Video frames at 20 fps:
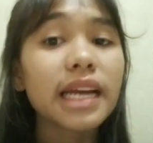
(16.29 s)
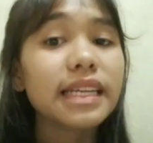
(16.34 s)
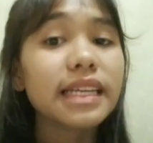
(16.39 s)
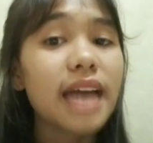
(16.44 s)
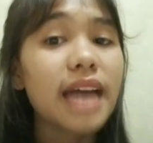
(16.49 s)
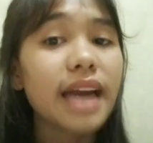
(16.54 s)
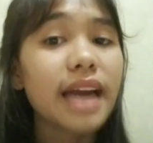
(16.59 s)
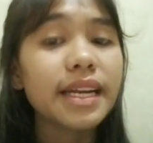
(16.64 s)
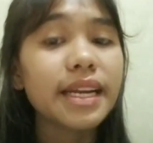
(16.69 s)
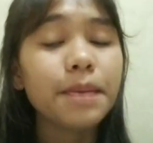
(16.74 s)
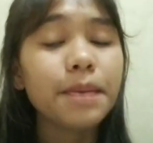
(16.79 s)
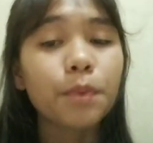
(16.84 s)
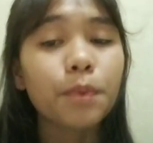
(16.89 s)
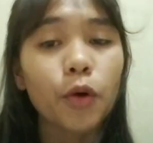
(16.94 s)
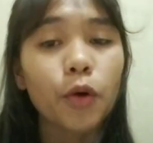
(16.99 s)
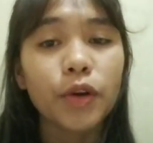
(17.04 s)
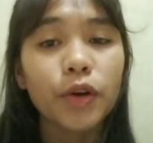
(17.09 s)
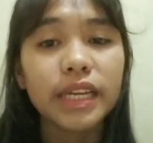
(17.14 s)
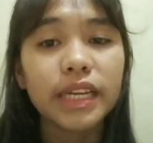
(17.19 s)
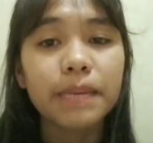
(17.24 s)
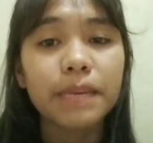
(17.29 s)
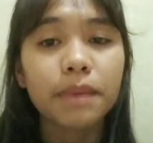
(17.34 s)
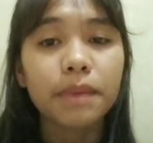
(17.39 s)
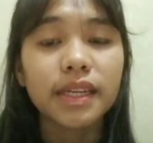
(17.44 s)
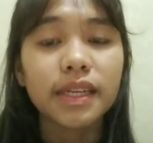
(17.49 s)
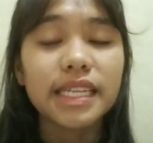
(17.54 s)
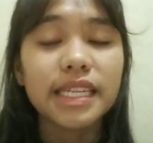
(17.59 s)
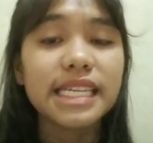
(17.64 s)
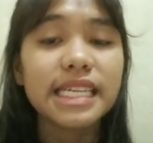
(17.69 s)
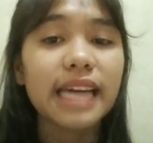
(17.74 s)
dari Prodi
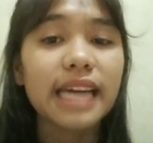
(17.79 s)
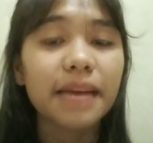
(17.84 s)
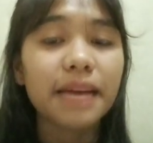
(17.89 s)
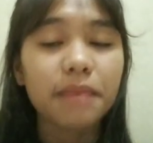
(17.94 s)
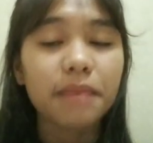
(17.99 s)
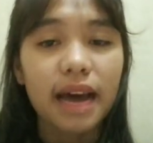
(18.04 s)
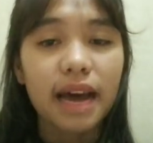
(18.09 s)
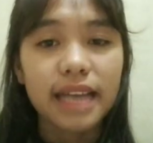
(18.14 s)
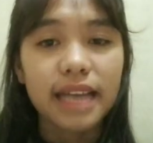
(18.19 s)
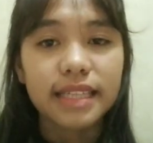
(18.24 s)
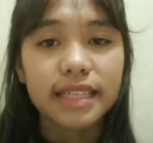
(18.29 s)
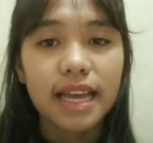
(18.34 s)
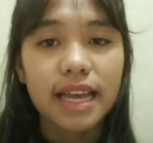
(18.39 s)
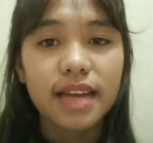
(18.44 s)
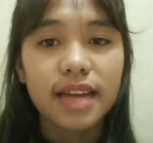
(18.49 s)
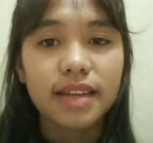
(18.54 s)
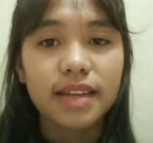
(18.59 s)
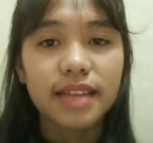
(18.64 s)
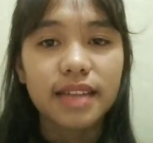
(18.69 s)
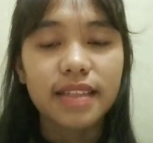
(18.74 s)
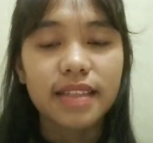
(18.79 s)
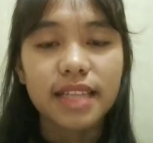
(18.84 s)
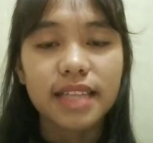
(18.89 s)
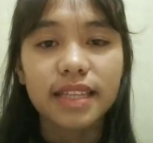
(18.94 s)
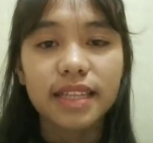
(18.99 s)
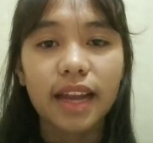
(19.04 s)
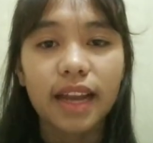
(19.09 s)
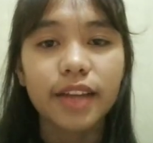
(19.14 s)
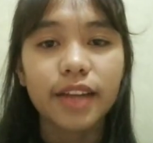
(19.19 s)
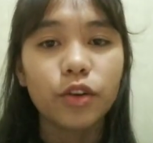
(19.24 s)
Pendidikan Bahasa dan
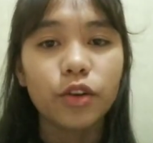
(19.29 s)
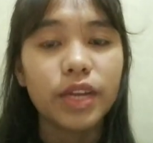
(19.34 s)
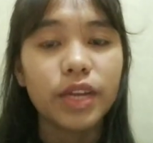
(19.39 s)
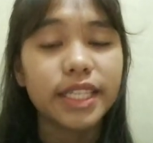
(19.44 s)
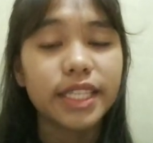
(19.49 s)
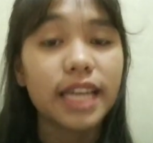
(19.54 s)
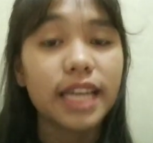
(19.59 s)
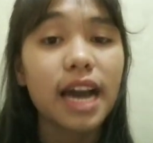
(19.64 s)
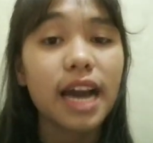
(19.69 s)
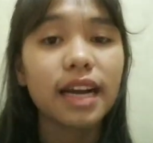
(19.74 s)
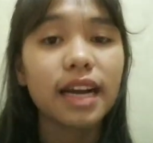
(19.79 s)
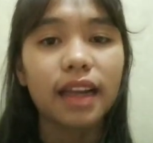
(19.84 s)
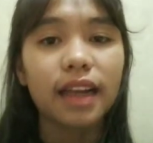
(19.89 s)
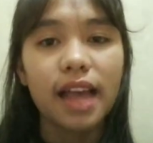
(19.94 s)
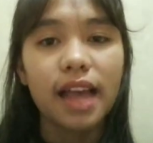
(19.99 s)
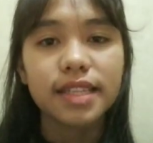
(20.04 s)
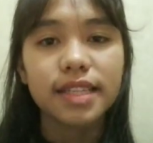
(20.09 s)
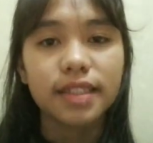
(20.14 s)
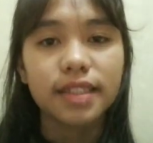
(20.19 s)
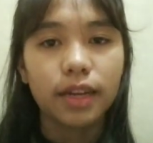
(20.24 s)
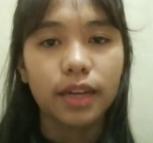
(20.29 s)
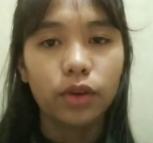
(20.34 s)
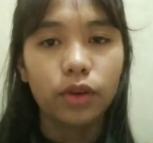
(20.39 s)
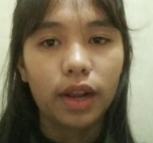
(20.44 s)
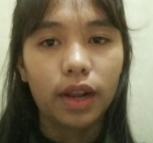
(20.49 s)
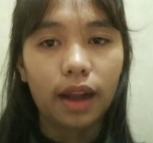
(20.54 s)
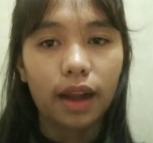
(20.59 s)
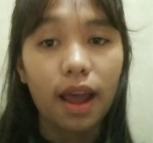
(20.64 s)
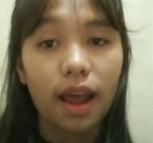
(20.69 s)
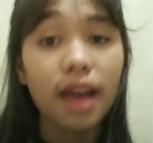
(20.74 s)
Sastra Indonesia kelas
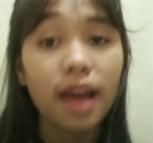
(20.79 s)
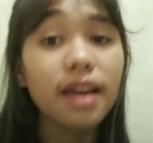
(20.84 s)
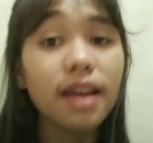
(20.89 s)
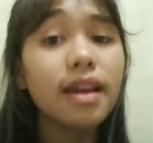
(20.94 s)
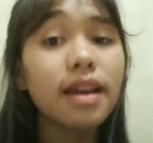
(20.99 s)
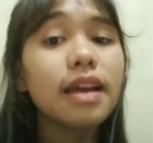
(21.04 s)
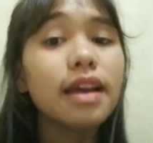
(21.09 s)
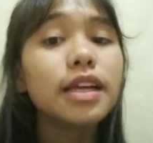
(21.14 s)
reguler A,